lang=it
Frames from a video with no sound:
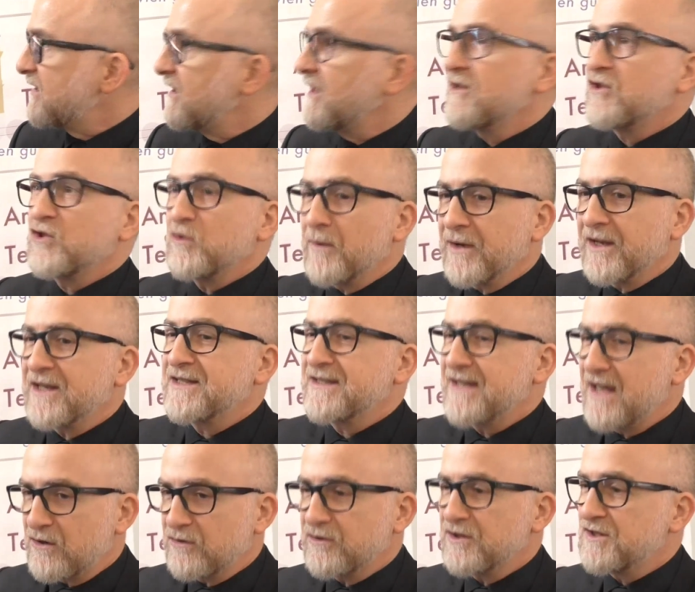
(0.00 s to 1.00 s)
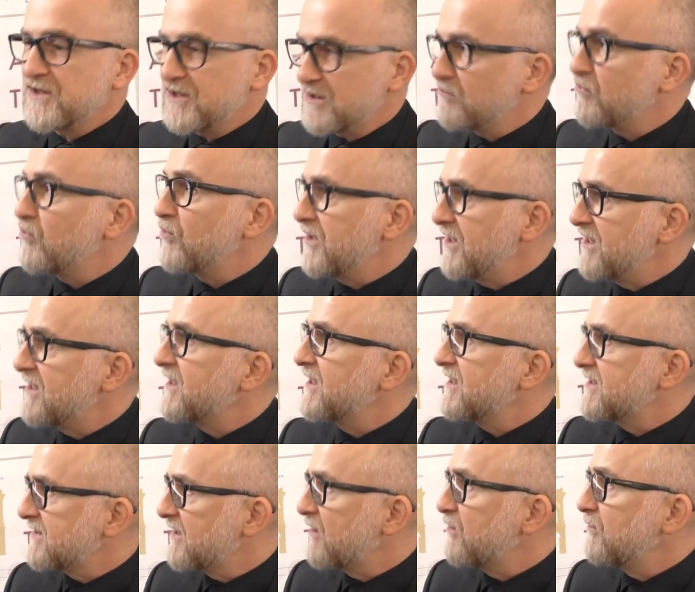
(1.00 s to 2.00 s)
che, insomma, che, sanno distribuire, che
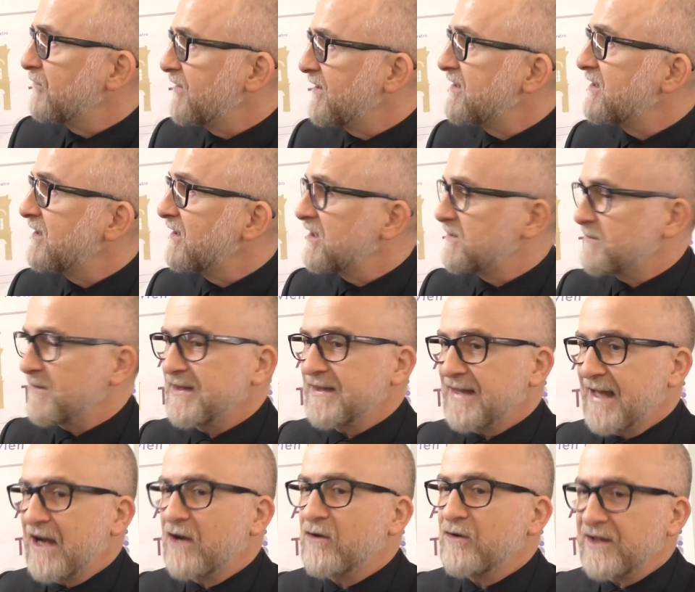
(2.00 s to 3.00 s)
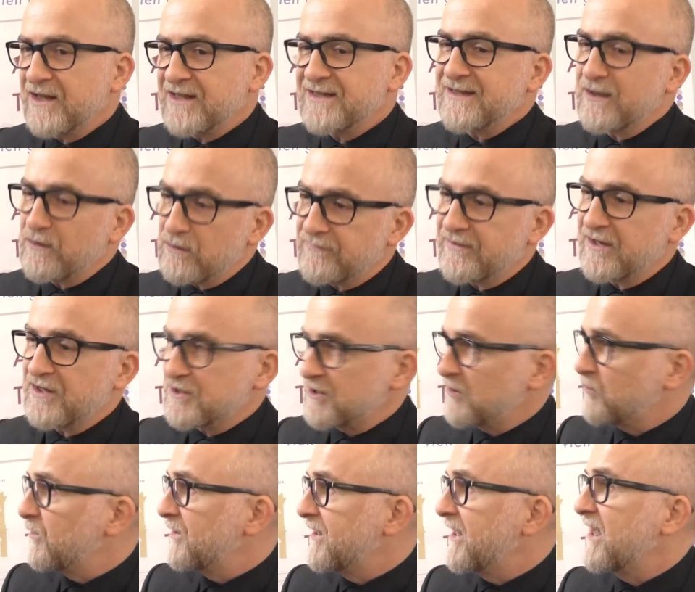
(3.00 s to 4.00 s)
sanno vendere gli spettacoli, che sanno far
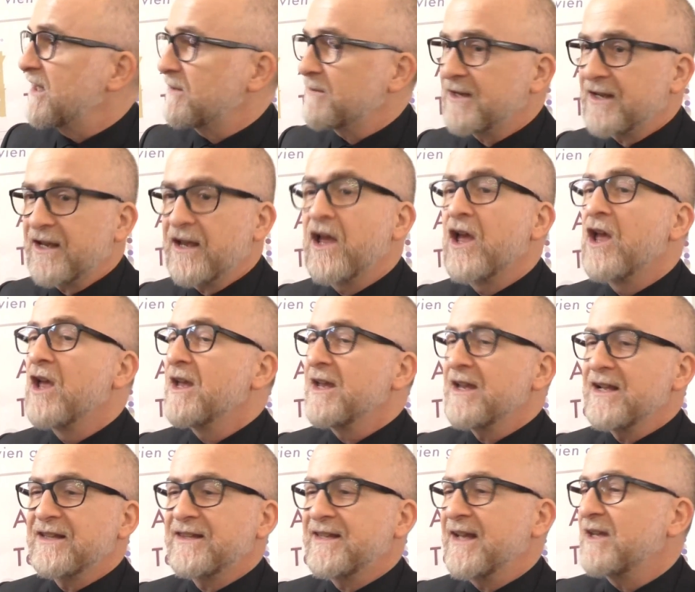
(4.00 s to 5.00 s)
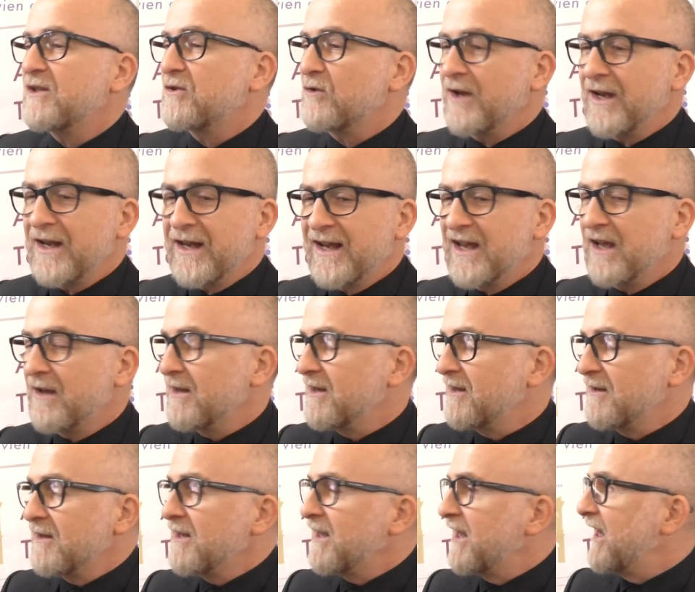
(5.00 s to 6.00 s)
circuitare, perché il teatro è, lega
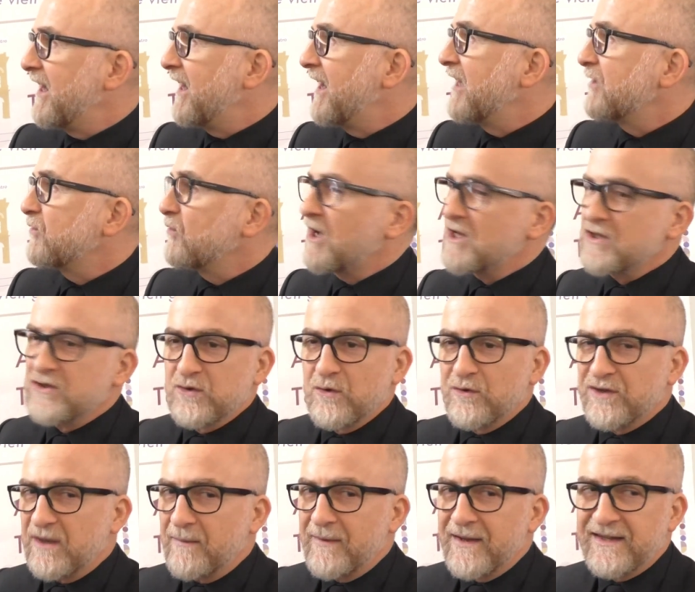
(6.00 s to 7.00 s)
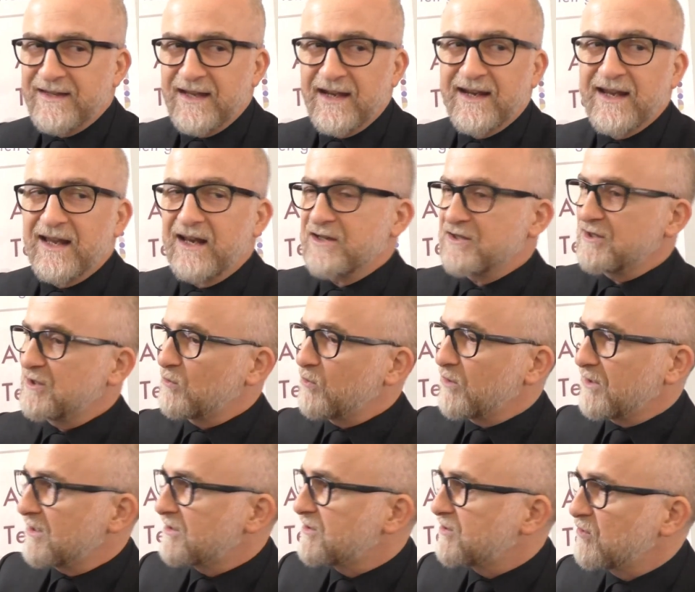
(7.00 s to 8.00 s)
è legato assolutamente anche alla
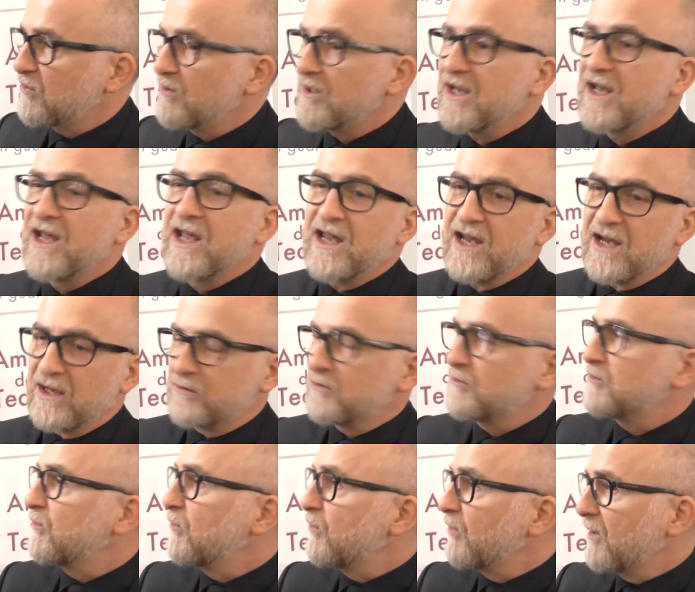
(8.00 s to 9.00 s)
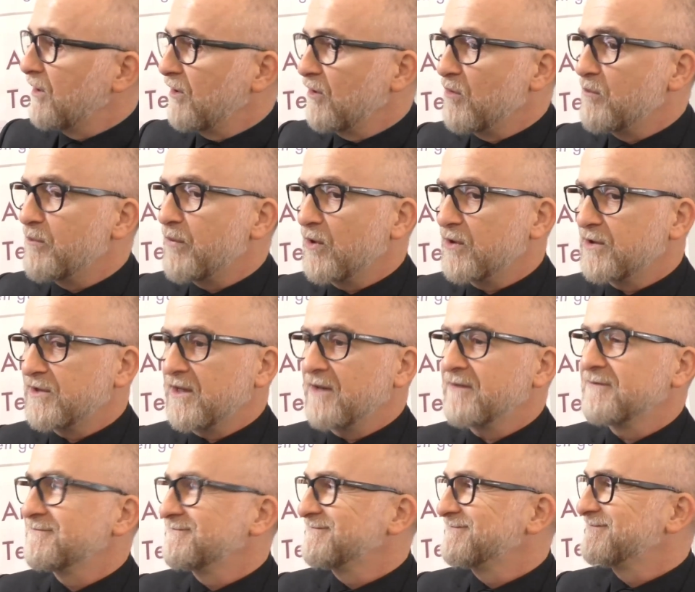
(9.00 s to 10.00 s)
circuitazione e a tutto quello che ne
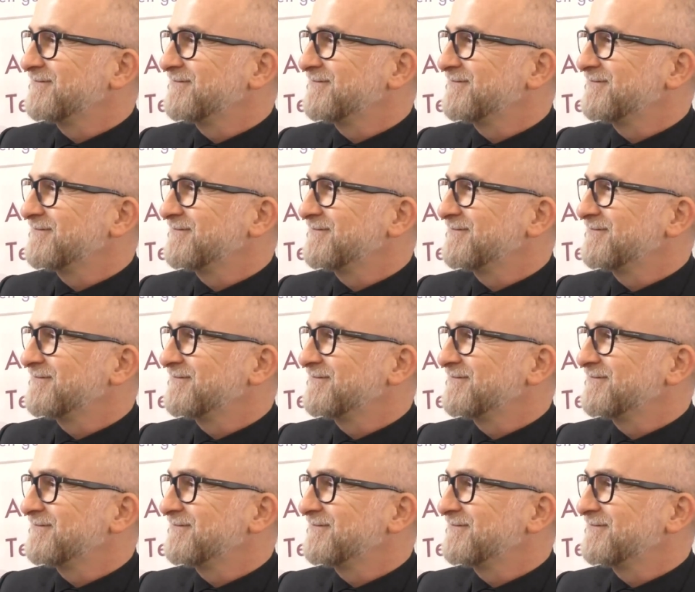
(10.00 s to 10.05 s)
comporta.